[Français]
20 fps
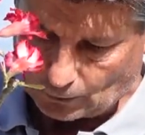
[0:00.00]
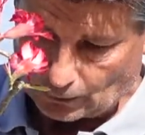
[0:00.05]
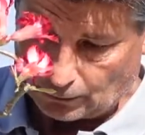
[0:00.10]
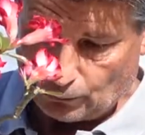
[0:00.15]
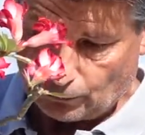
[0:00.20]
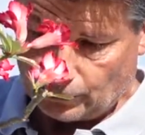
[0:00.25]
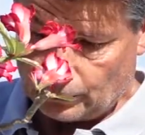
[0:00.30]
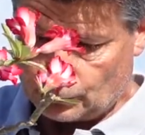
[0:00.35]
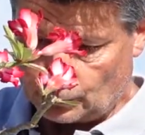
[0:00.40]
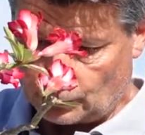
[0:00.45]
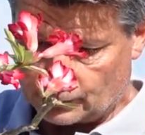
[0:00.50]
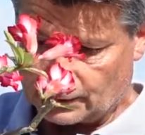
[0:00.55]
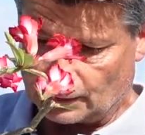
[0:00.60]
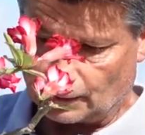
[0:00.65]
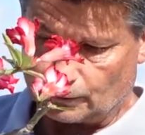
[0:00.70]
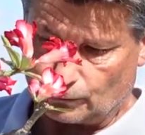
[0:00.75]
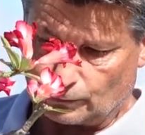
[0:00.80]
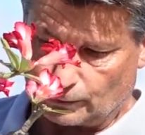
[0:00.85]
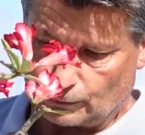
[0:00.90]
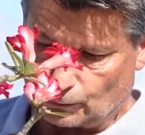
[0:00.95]
nourriture, c'est
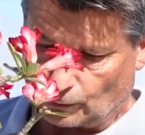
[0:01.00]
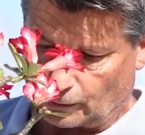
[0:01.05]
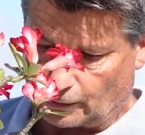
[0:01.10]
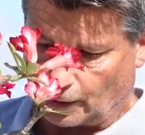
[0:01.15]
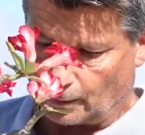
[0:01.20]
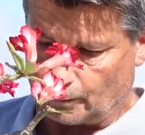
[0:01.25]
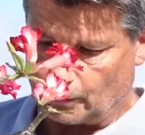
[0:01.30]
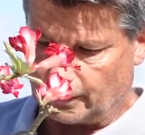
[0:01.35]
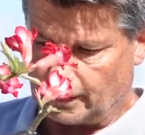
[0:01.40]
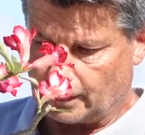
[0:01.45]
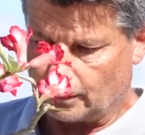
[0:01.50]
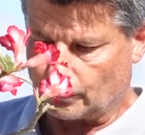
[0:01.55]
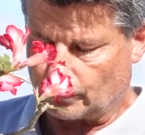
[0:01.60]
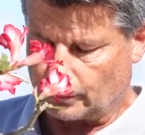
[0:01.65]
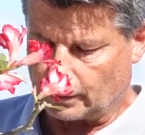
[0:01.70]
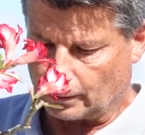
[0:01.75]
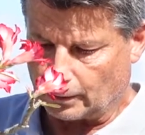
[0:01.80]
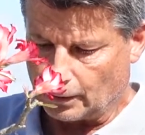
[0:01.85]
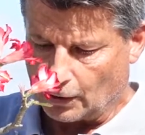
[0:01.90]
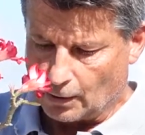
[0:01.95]
la nourriture carbonée,
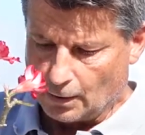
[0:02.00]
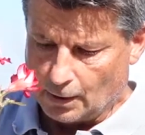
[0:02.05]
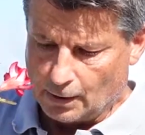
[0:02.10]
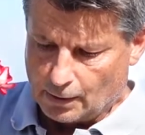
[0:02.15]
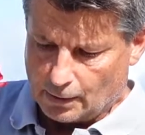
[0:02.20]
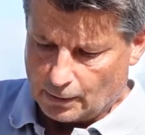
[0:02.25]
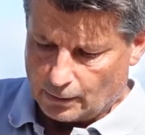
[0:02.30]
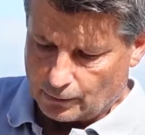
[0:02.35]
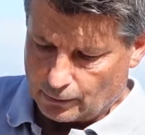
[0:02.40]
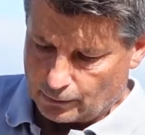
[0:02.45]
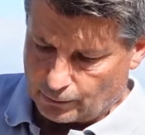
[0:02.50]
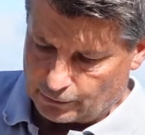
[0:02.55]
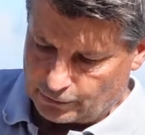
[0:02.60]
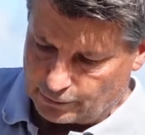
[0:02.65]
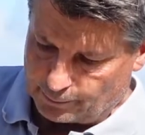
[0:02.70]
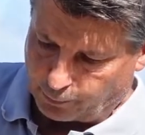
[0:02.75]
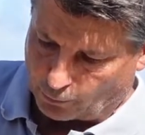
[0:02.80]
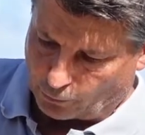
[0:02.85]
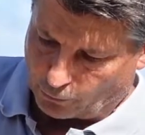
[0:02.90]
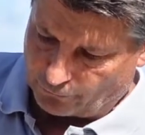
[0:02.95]
donc, euh, euh,
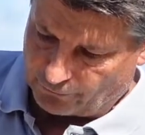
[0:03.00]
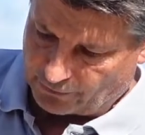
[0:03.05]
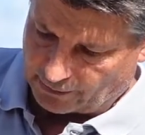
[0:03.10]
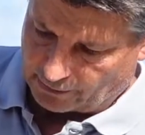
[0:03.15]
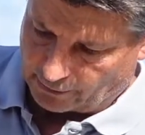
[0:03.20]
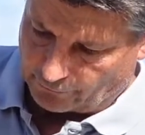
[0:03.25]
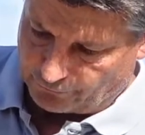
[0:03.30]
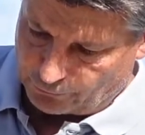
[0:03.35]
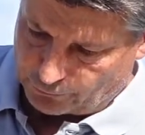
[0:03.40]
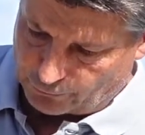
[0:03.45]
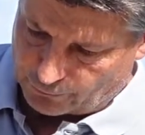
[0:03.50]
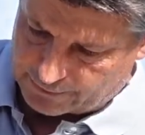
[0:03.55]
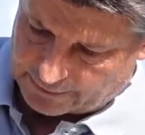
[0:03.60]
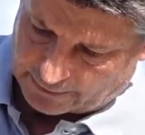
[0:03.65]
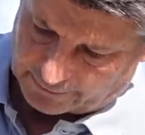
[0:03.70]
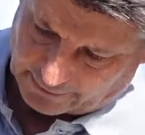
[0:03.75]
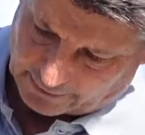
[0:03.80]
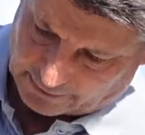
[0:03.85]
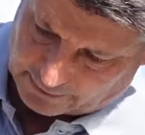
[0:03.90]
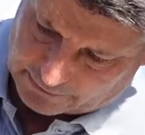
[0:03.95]
qui provient de la
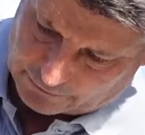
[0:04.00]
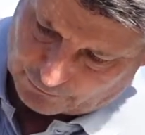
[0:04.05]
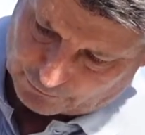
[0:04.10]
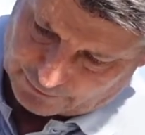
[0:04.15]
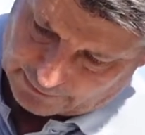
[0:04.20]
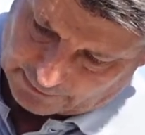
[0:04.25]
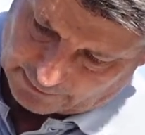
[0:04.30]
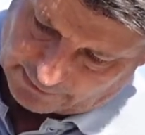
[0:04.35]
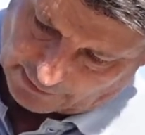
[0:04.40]
photosynthèse, donc c'est le